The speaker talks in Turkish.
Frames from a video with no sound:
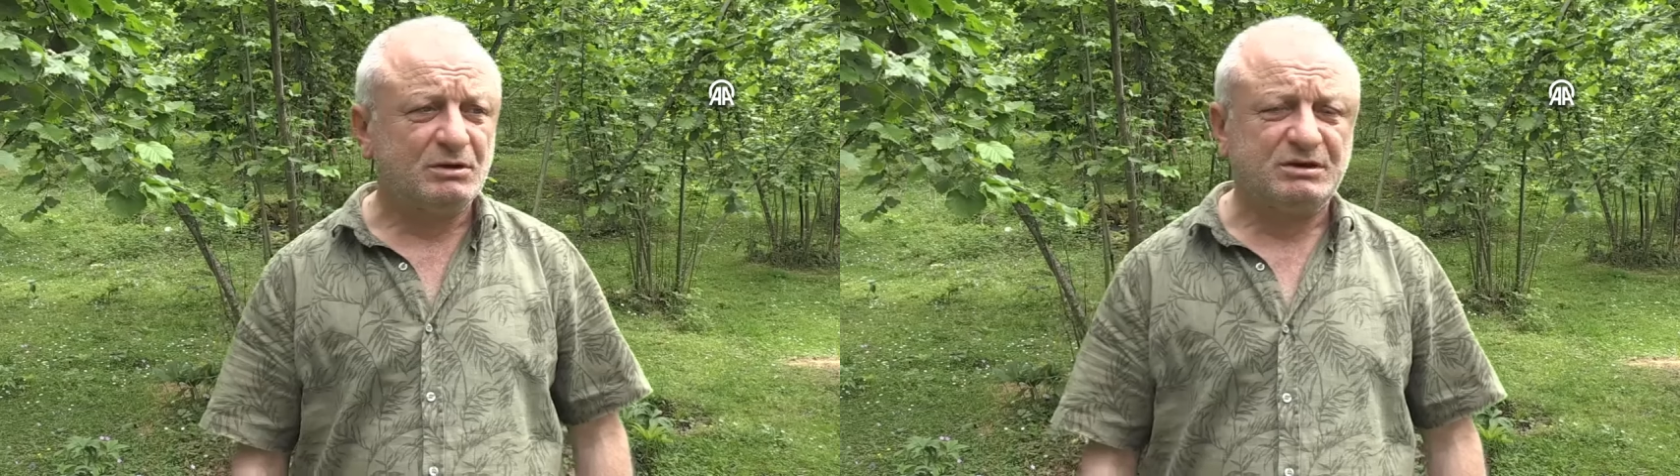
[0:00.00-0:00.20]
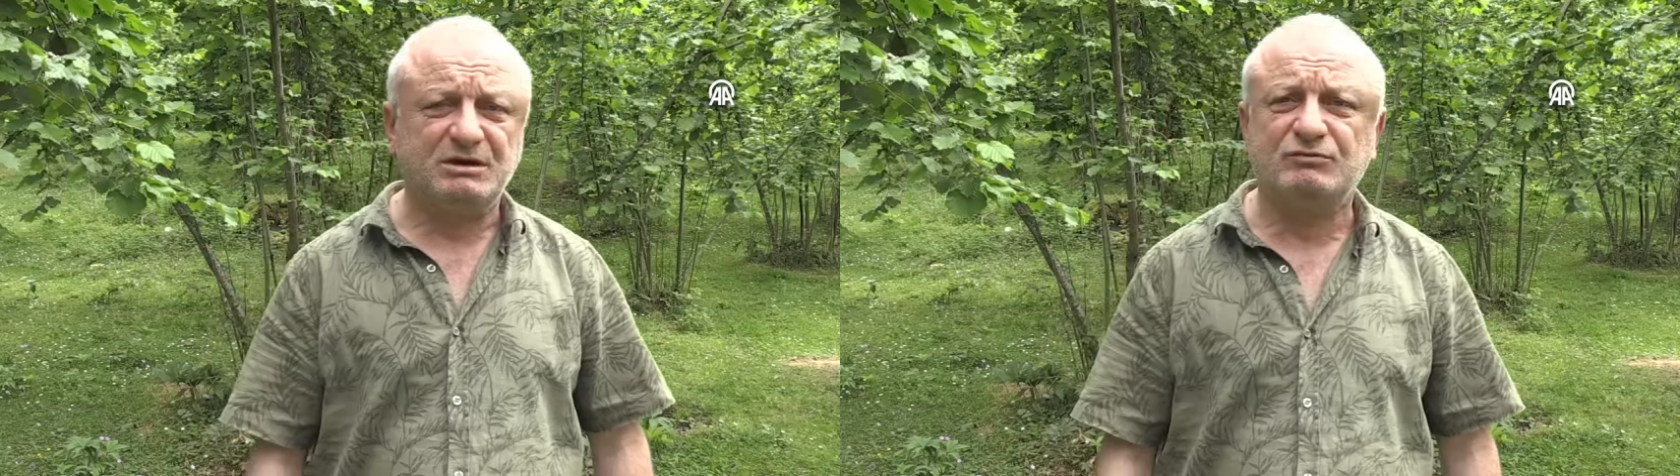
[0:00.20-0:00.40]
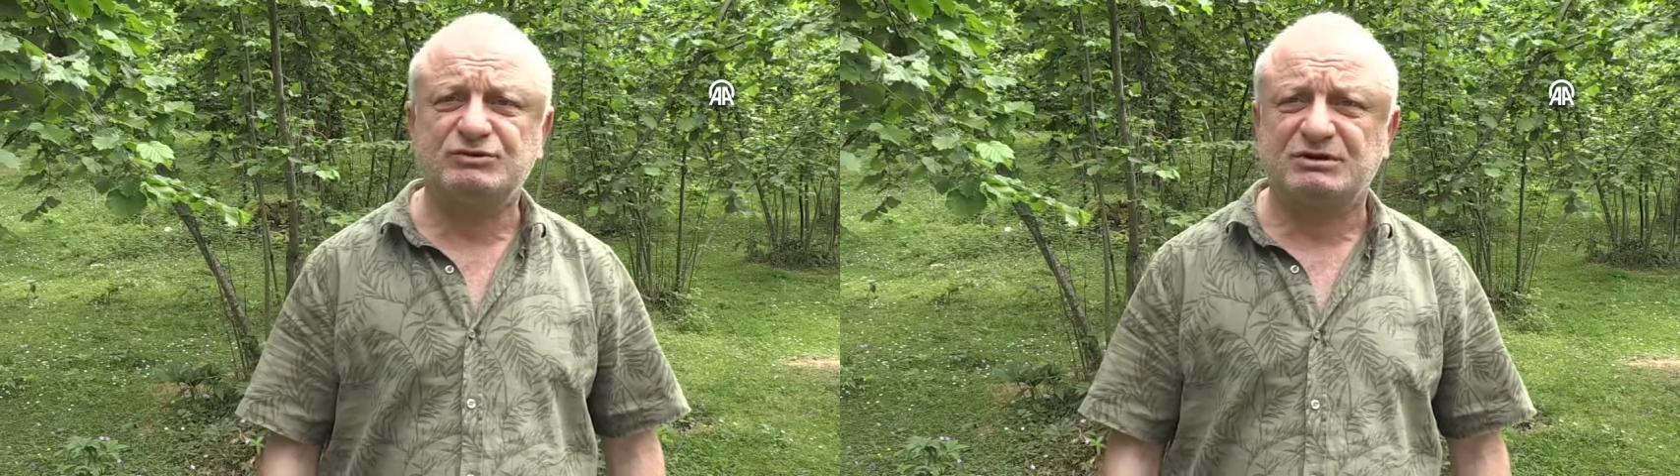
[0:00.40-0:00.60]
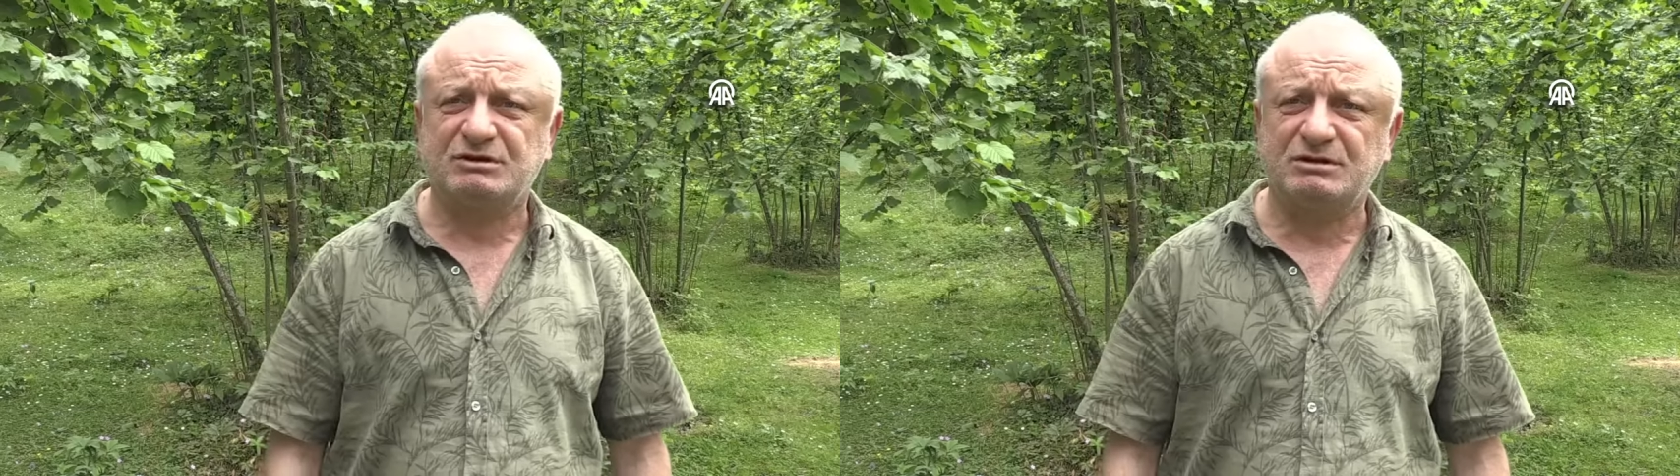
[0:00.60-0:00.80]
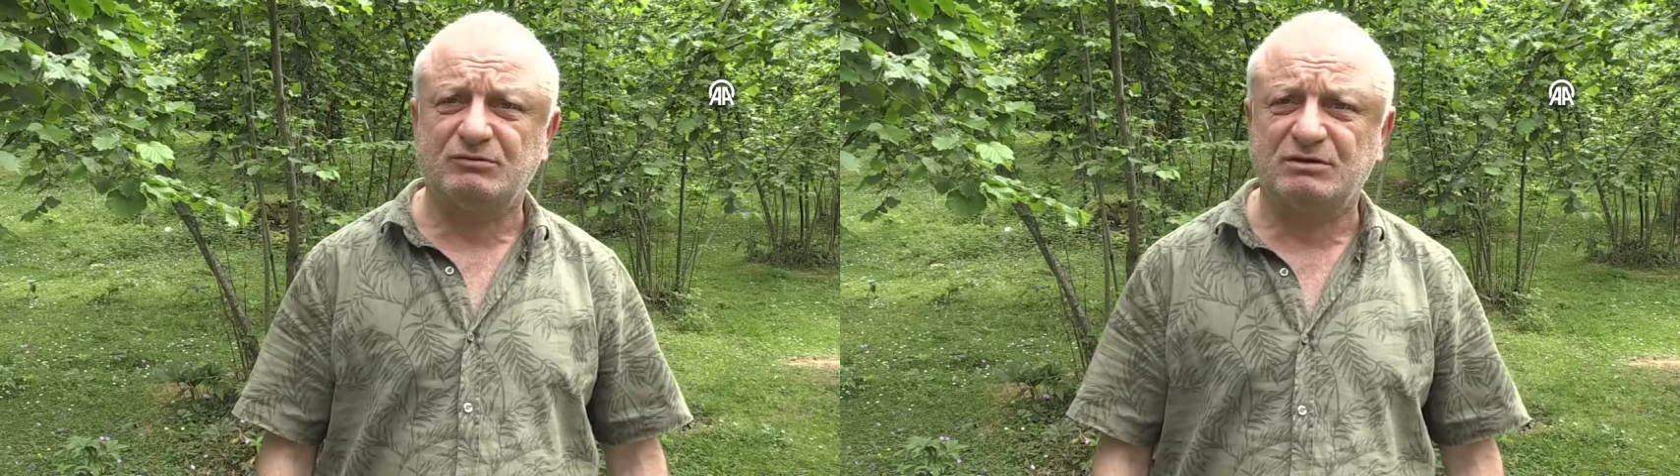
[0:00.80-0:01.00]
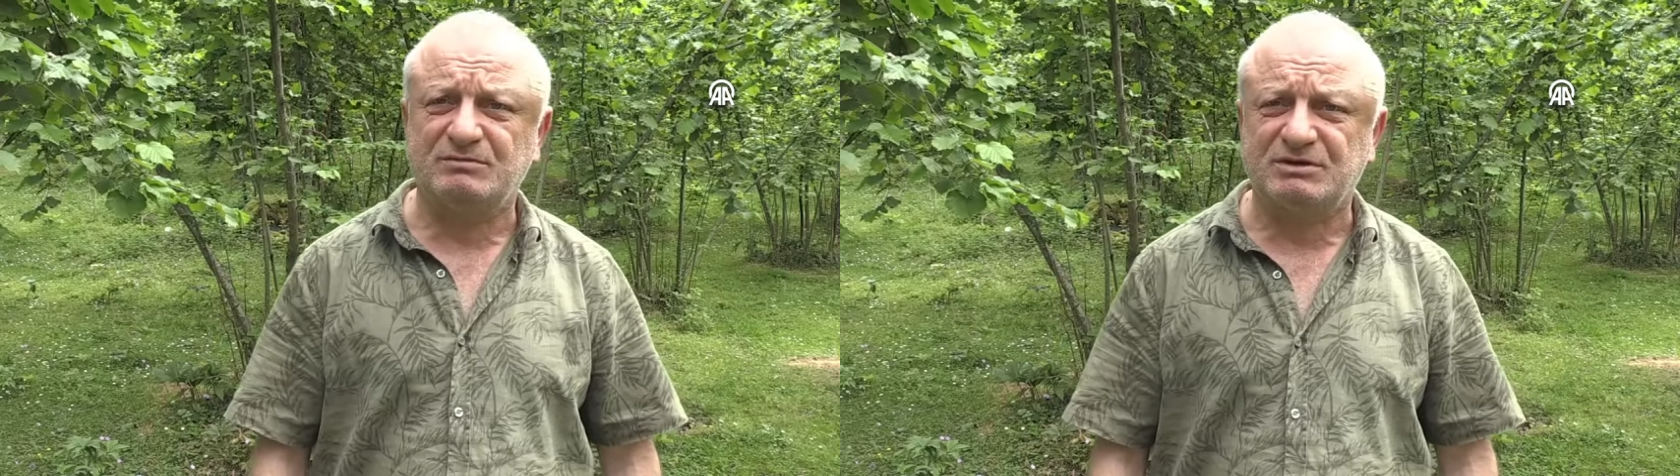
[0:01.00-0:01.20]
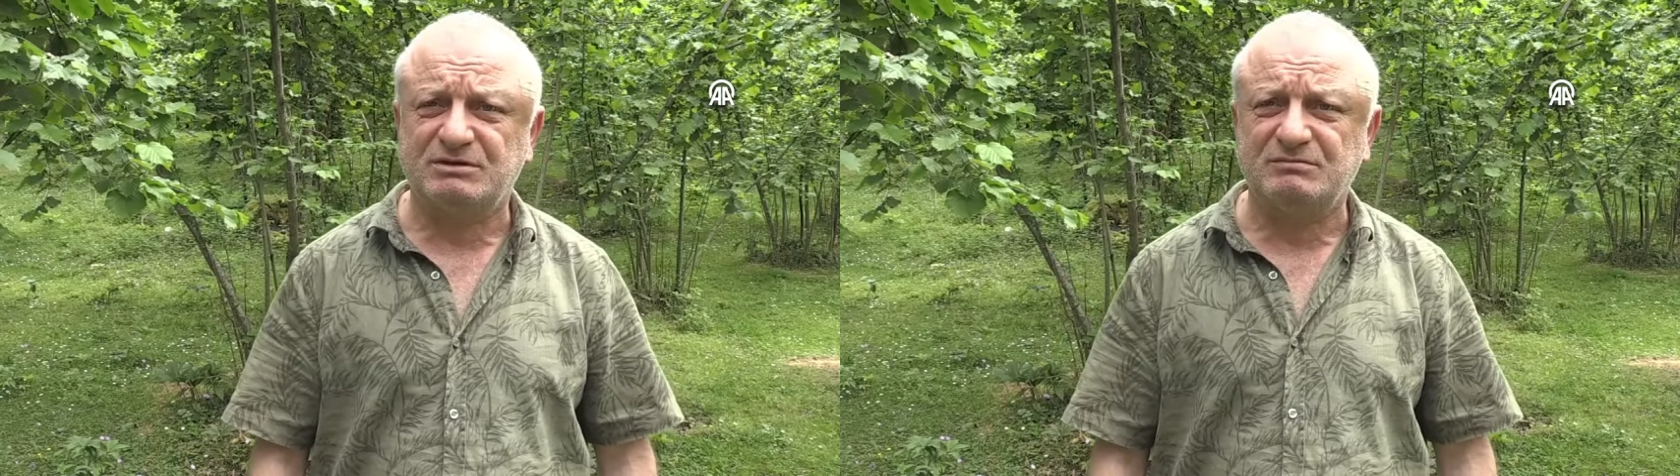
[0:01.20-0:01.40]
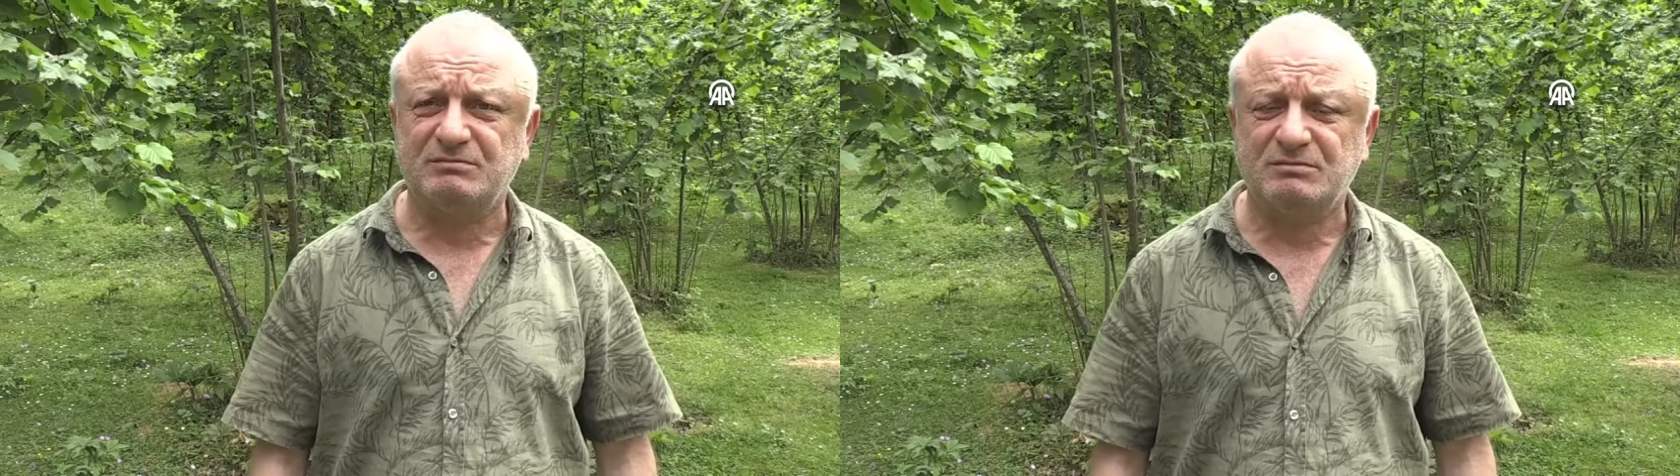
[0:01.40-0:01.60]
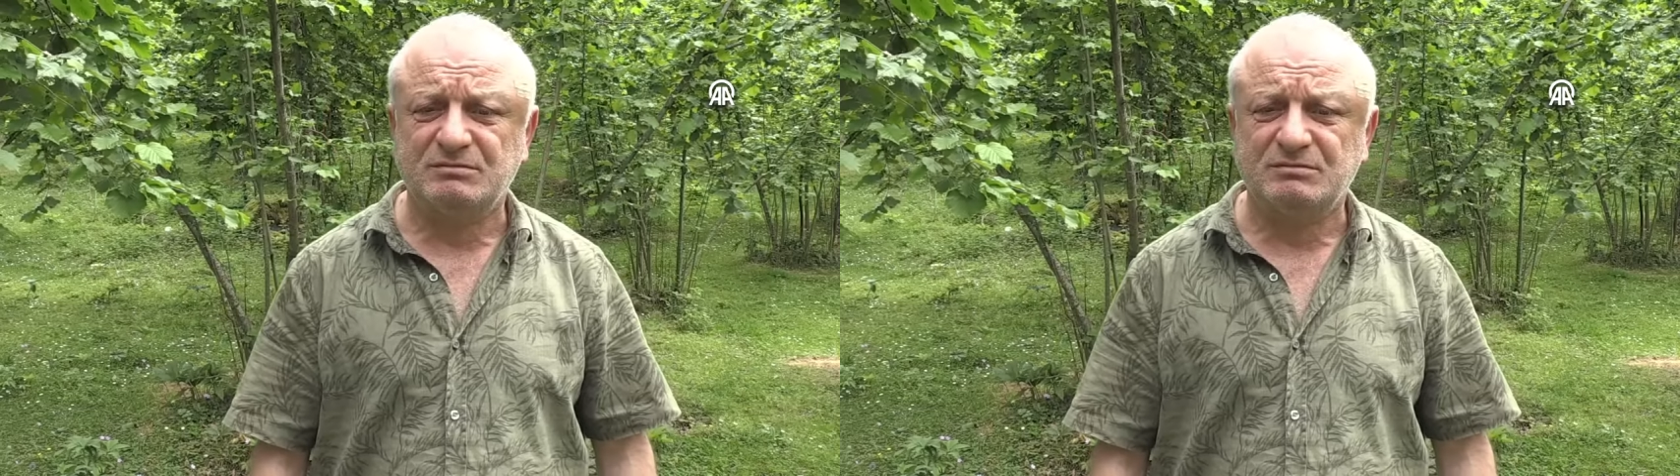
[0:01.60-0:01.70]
Telefon çaldı. Telefona baktım.